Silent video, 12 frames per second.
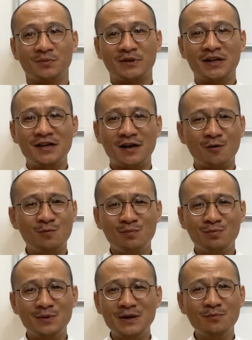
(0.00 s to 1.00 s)
Thế thì
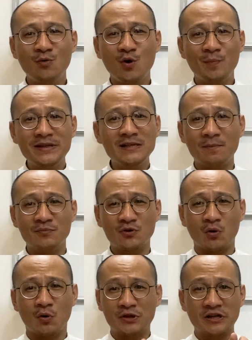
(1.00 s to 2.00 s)
ông đi mua mới trầm
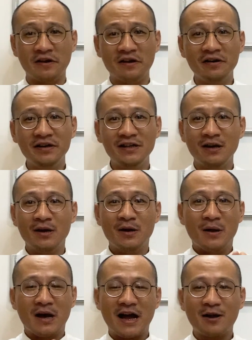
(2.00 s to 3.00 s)
trồ, trời ơi,
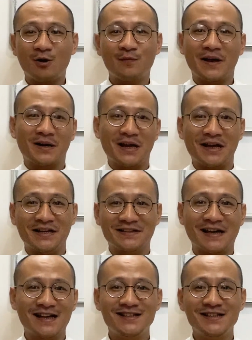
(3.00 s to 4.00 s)
hai con vẹt này
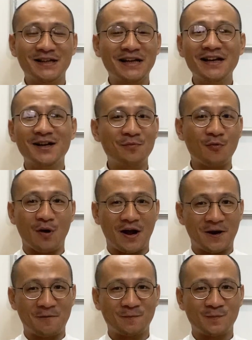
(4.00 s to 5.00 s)
giá trị ghê gớm quá.